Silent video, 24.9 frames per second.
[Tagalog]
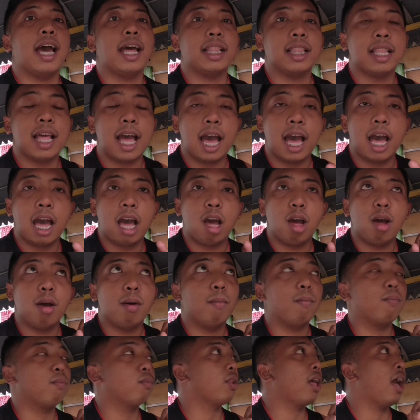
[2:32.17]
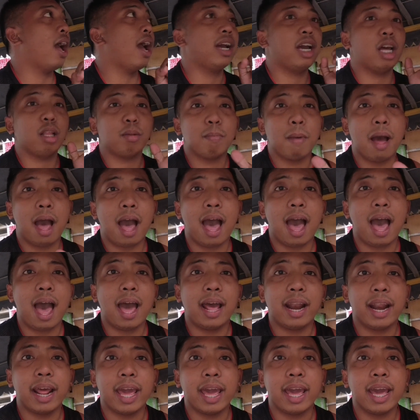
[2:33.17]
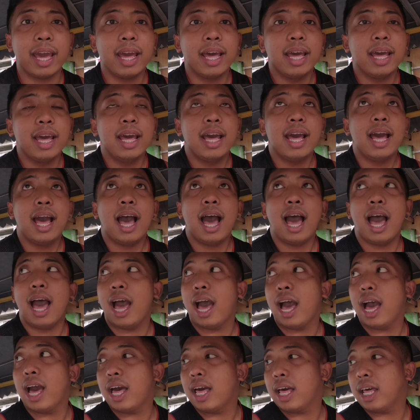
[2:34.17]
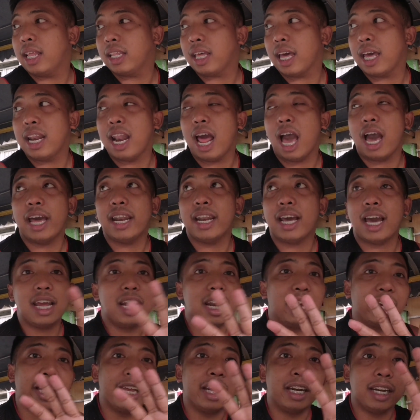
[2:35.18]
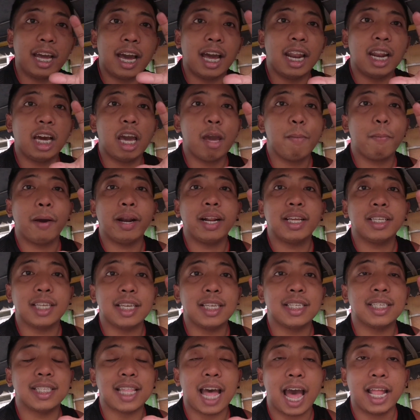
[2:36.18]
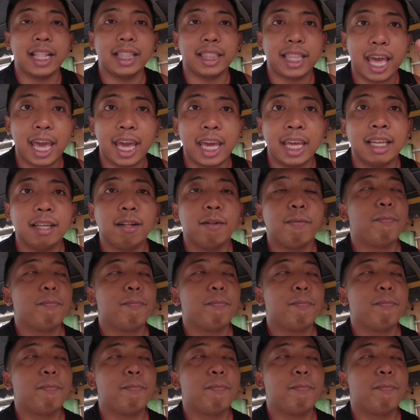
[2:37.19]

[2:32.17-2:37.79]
at uh, hanggat maaari uh, kailangan nakalag nakalagay pa rin sa istante.